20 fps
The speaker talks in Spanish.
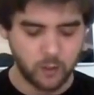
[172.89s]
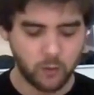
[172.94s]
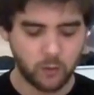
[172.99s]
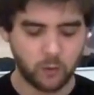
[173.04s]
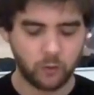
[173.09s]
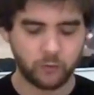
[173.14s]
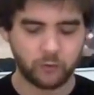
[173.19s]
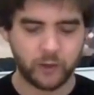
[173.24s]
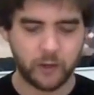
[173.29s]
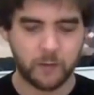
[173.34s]

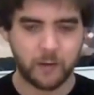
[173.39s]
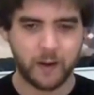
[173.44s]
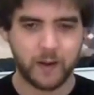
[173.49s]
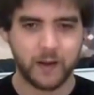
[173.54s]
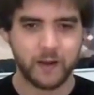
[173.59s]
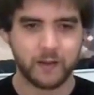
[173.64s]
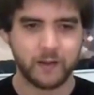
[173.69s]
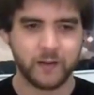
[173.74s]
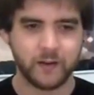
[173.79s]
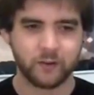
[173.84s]
Luego
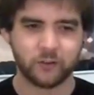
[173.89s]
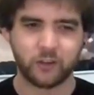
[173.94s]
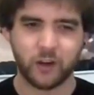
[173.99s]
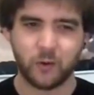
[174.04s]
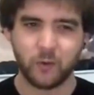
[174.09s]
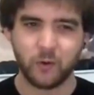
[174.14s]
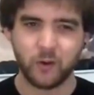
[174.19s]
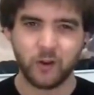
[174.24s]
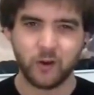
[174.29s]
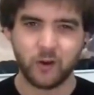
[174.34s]
estaba el
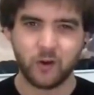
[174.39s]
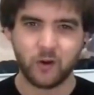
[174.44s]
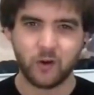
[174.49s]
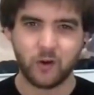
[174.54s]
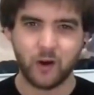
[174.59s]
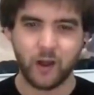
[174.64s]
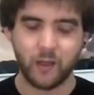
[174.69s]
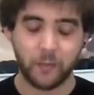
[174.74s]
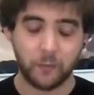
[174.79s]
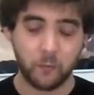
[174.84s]

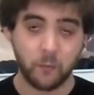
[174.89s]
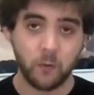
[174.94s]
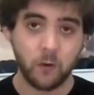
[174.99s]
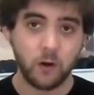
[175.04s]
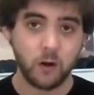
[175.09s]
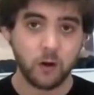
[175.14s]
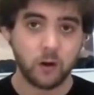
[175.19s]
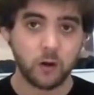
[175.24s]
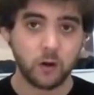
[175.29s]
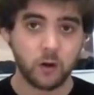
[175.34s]
dinosaurio
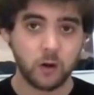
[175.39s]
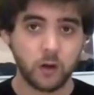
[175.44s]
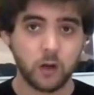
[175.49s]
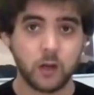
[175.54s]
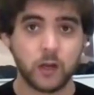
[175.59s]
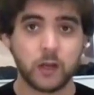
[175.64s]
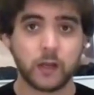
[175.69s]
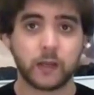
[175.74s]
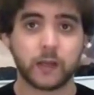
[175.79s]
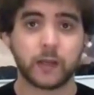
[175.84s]
azul,
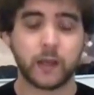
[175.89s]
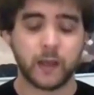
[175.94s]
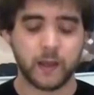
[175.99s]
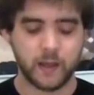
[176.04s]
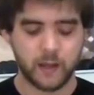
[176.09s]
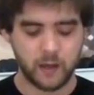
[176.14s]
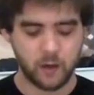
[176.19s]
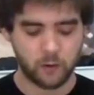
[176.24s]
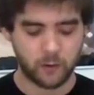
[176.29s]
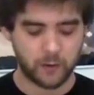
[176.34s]

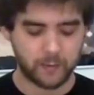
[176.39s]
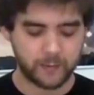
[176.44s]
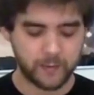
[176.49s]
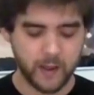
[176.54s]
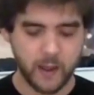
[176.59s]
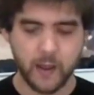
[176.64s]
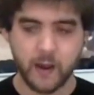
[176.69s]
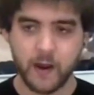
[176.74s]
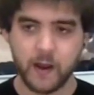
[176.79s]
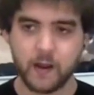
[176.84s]
que lo que
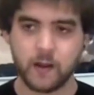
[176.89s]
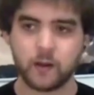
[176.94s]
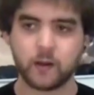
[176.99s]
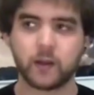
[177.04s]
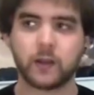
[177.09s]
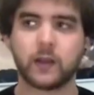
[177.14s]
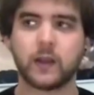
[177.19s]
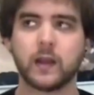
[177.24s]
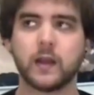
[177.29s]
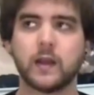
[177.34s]
hacía
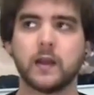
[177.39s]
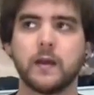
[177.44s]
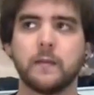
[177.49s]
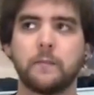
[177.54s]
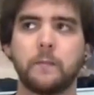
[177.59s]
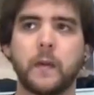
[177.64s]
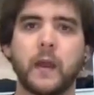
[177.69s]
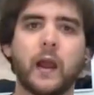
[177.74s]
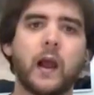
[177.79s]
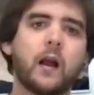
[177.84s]
era
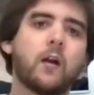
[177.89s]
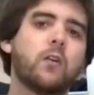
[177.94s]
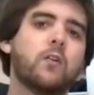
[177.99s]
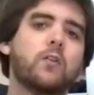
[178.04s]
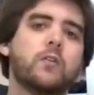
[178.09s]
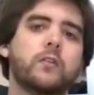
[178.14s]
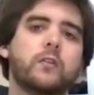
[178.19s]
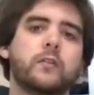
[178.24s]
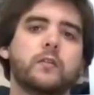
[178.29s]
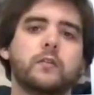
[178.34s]
que pega
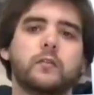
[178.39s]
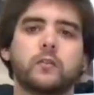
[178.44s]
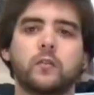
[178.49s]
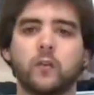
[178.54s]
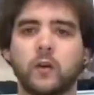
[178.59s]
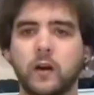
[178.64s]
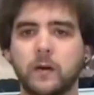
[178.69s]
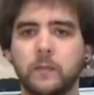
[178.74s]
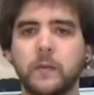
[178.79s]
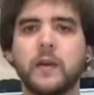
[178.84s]

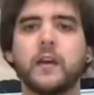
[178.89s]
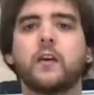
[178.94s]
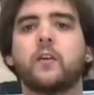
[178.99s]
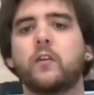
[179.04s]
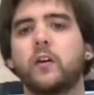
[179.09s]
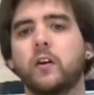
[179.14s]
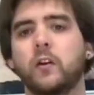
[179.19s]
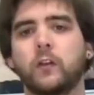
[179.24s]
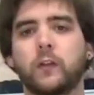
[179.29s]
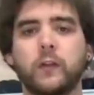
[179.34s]
con, con el
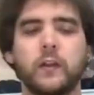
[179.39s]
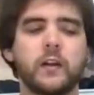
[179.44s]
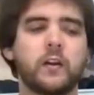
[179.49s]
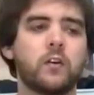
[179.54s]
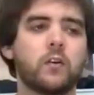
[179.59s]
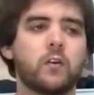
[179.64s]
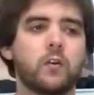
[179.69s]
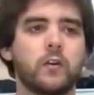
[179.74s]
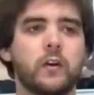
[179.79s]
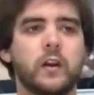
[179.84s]
pie, con el
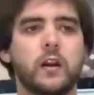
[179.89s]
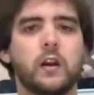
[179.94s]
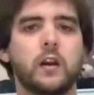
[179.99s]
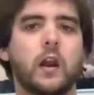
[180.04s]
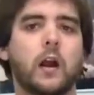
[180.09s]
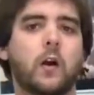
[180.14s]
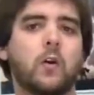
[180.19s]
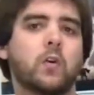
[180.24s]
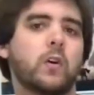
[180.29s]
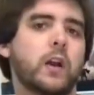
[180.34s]
hocico,
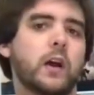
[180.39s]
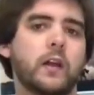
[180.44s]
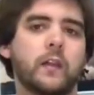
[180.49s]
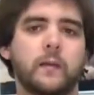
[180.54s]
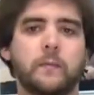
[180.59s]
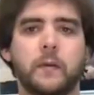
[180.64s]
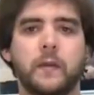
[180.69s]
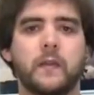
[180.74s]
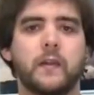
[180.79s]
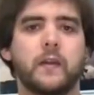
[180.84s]
con la
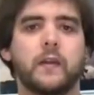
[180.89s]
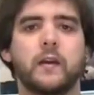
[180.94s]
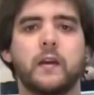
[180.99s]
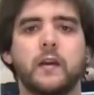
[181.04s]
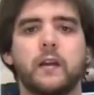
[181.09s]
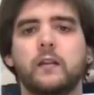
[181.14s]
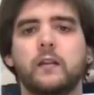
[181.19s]
cola, depende